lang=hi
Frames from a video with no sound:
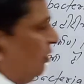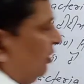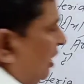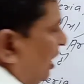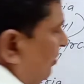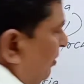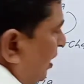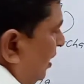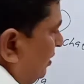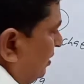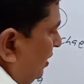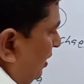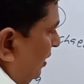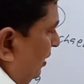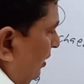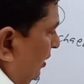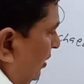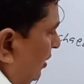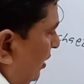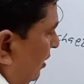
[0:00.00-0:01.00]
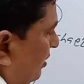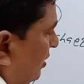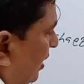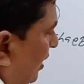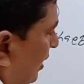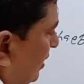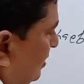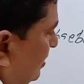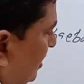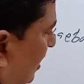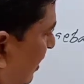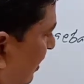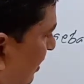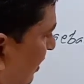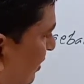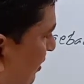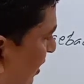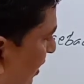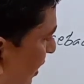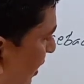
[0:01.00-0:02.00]
यहाँ बनाते हैं लिखते हैं स्टार्ट
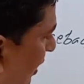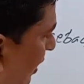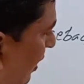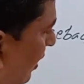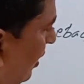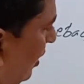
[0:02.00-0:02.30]
करते हैं